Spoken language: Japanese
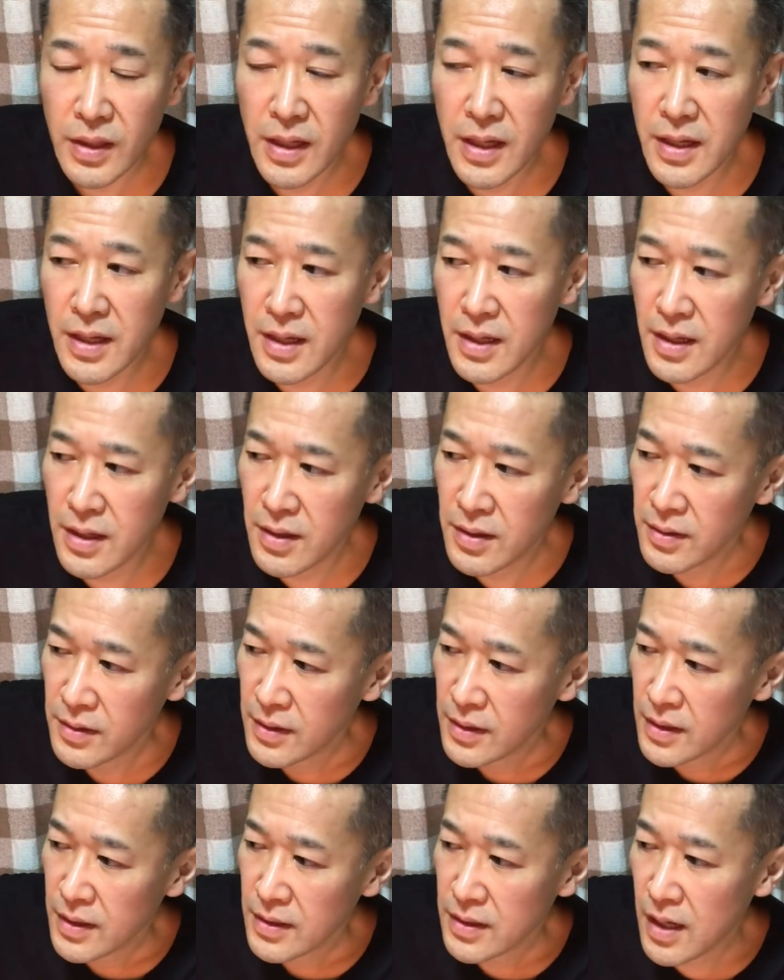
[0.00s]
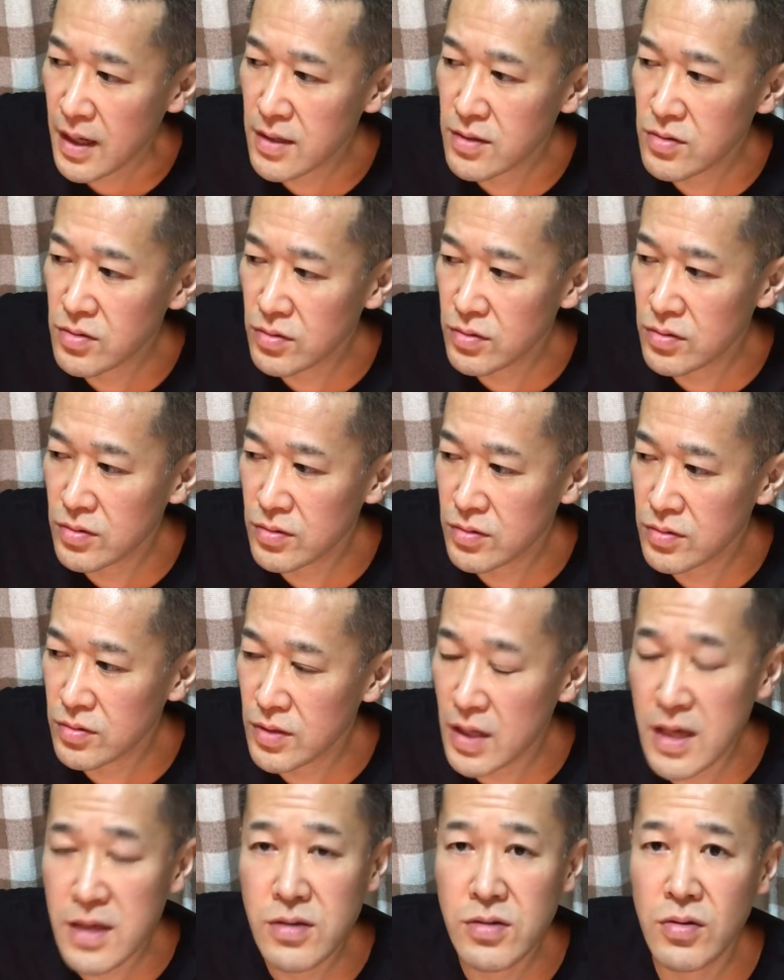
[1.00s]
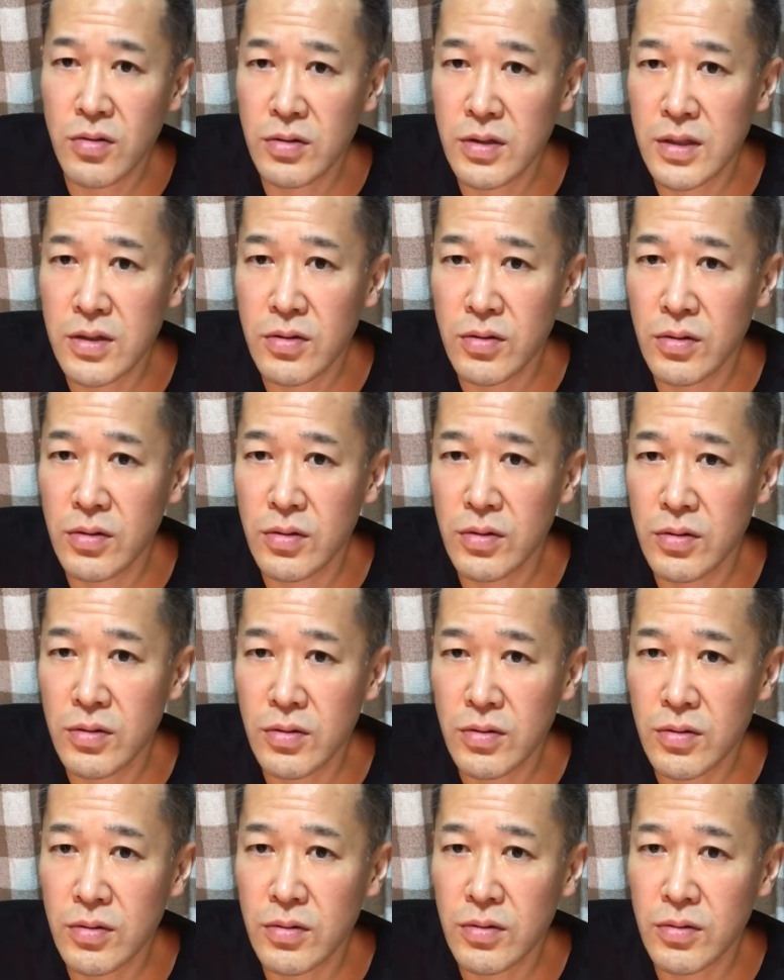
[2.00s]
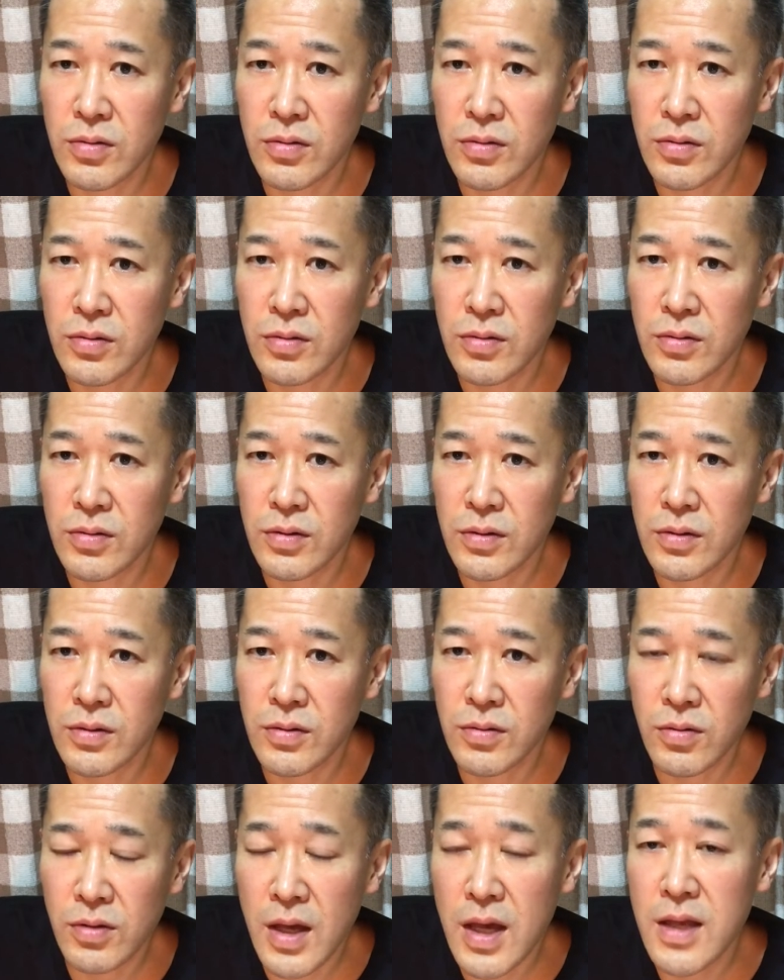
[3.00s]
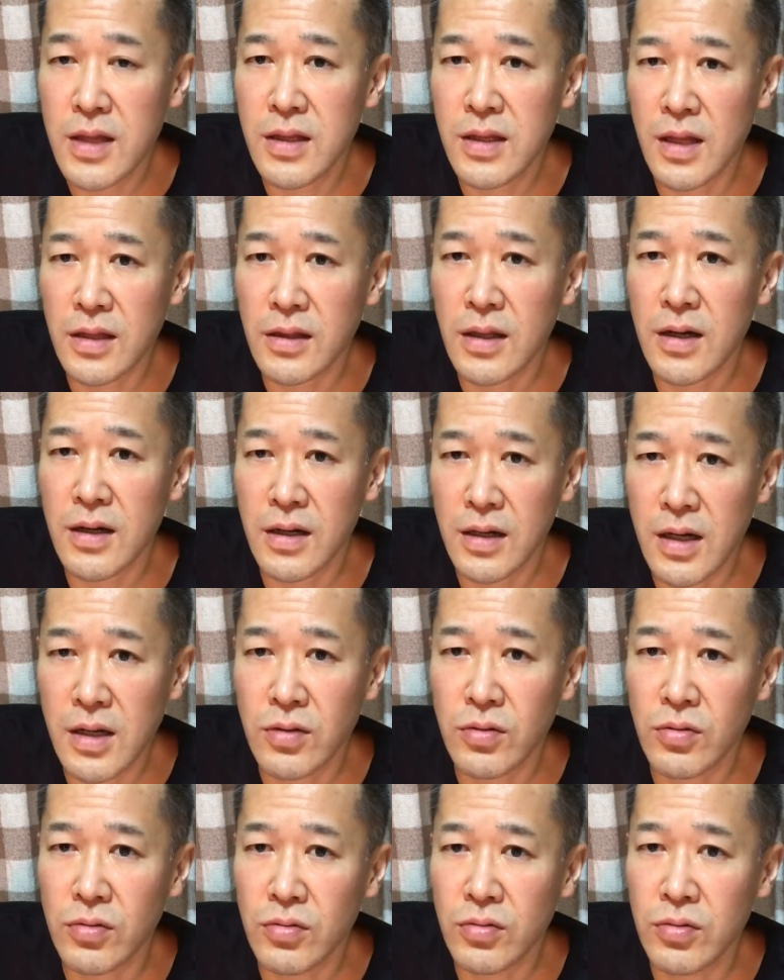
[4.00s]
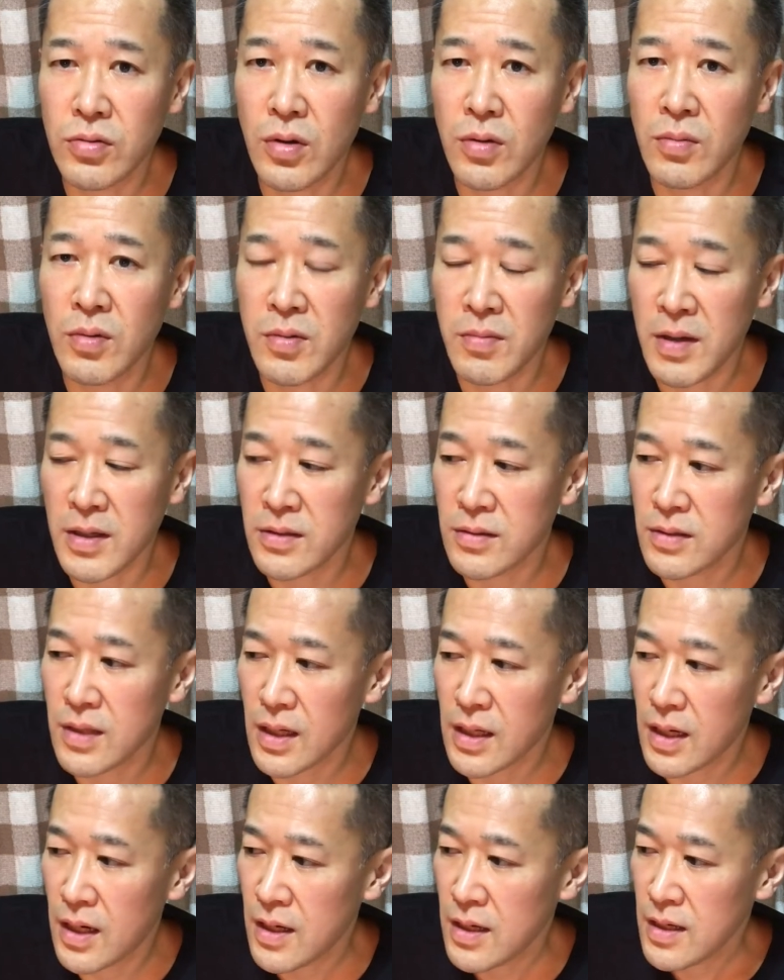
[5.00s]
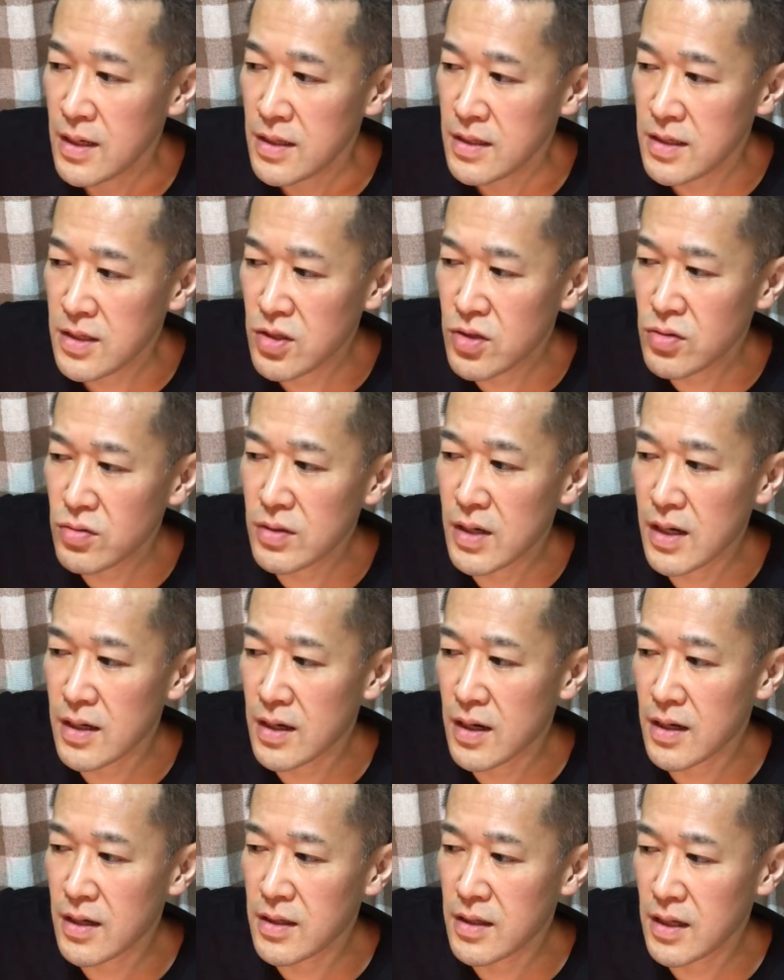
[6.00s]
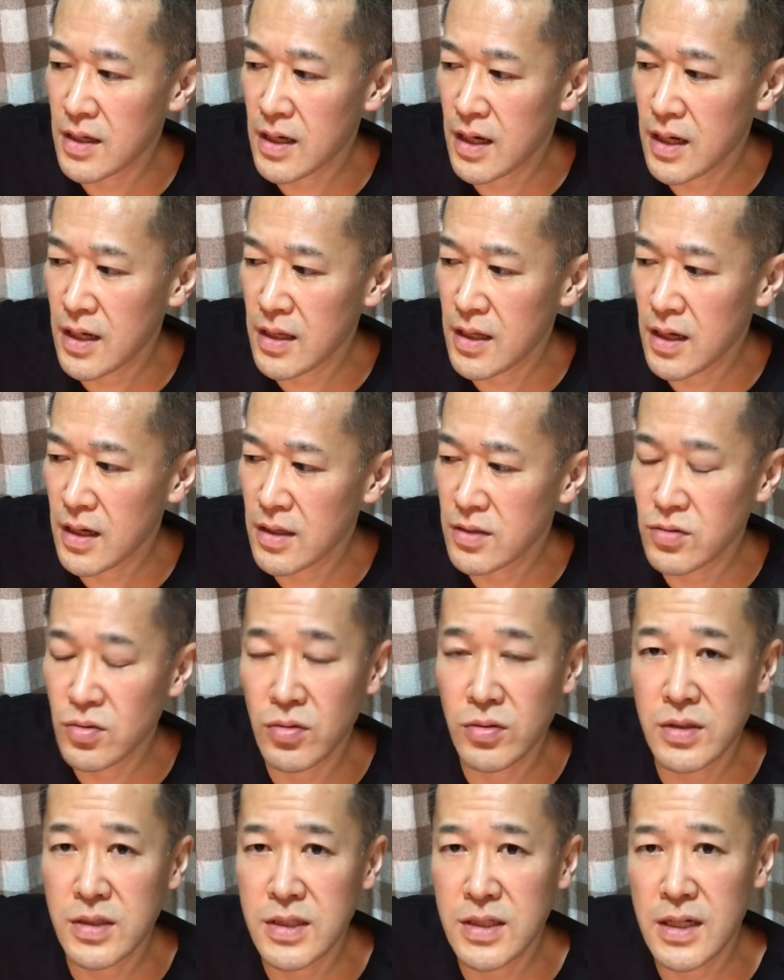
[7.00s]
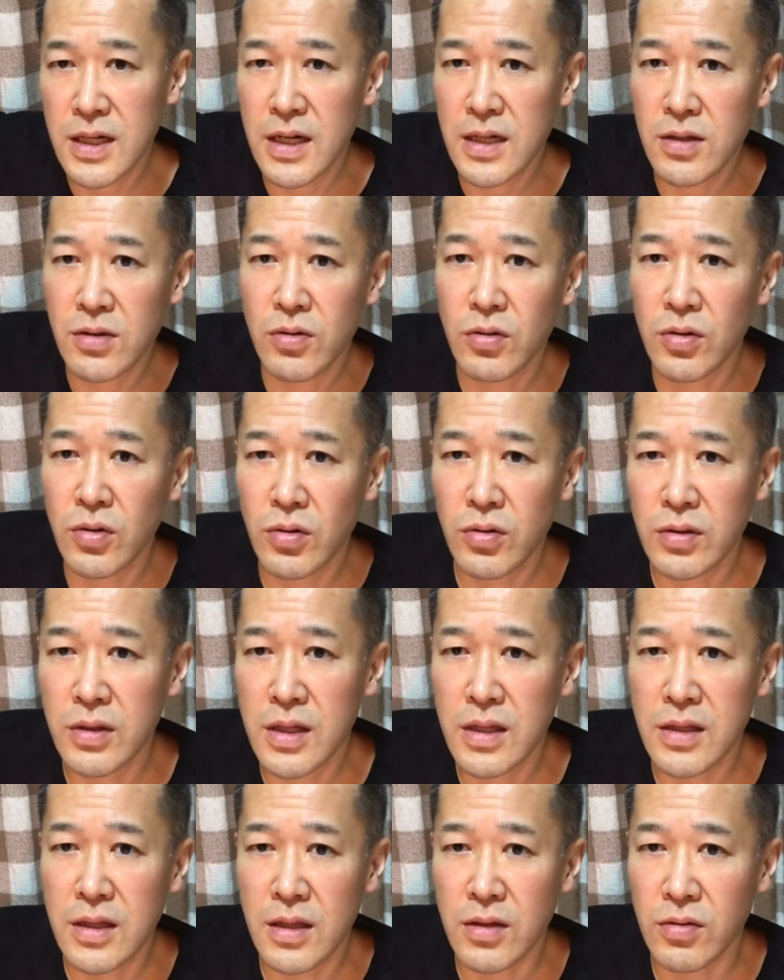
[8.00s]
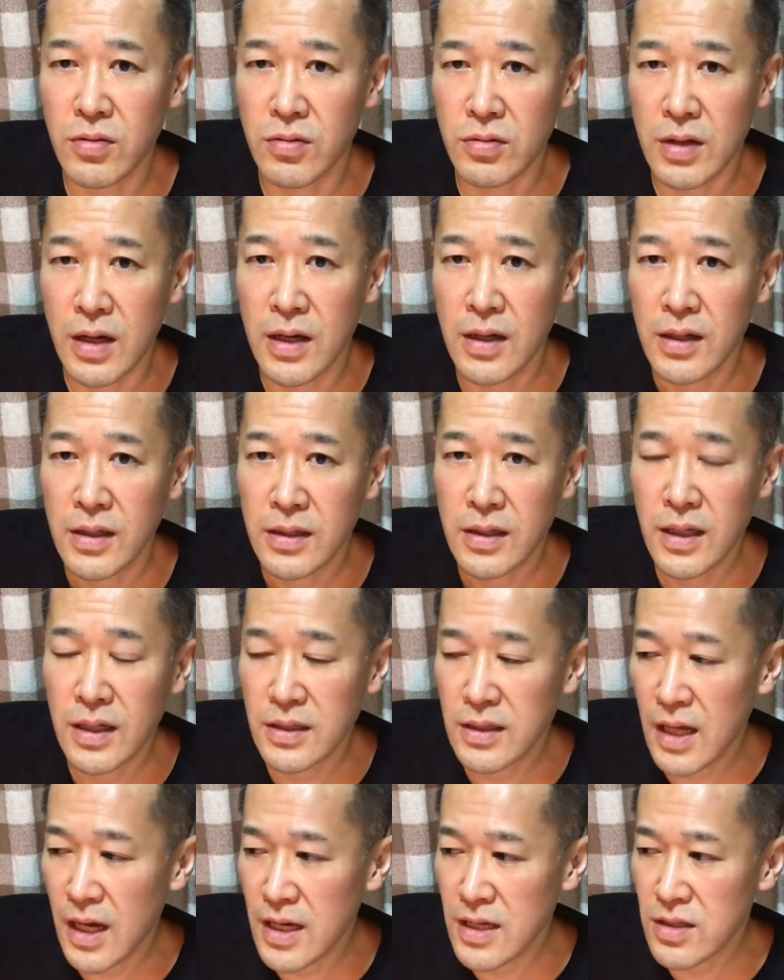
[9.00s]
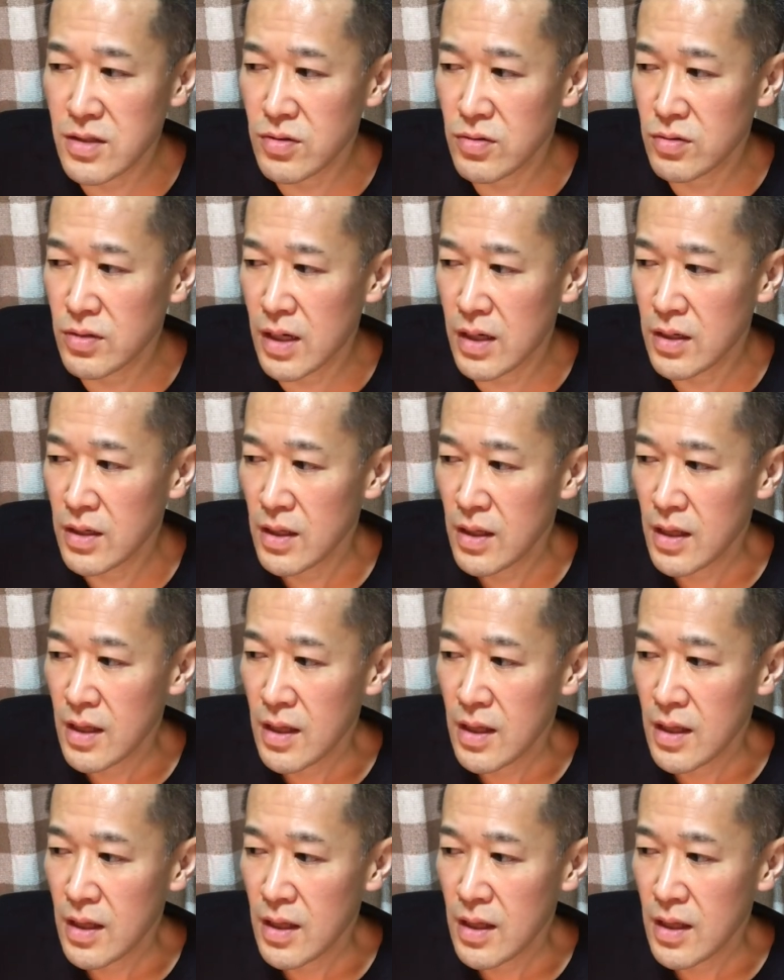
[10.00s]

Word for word: えー、体重減少にこう、の原因になったんかなというふうに思います。だから2週間かけて体がそっち側にこう寄っていったというか、だから体重が